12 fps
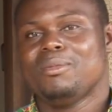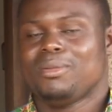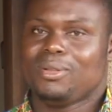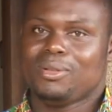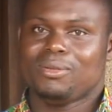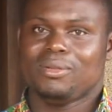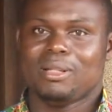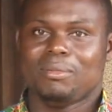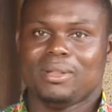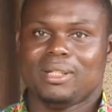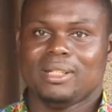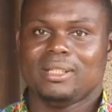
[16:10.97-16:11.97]
porque es una
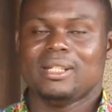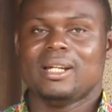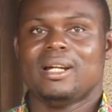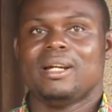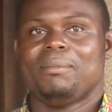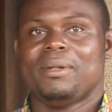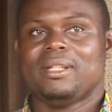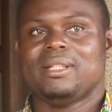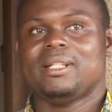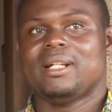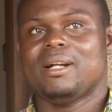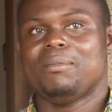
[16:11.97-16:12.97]
pequeña,
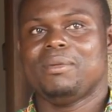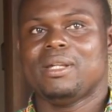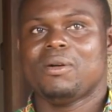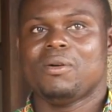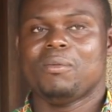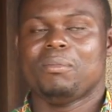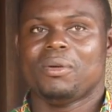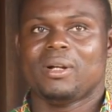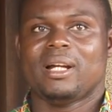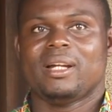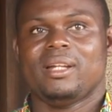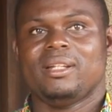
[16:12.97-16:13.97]
pequeña capilla con
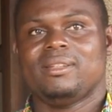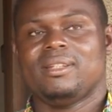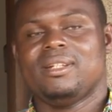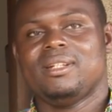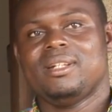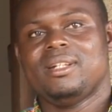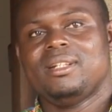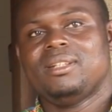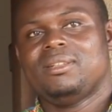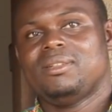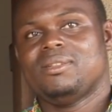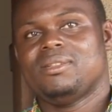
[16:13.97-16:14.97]
poca gente.
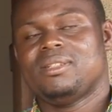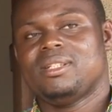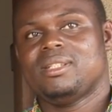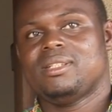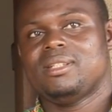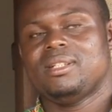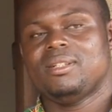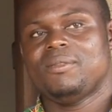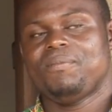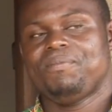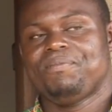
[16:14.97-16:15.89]
Entonces, eh,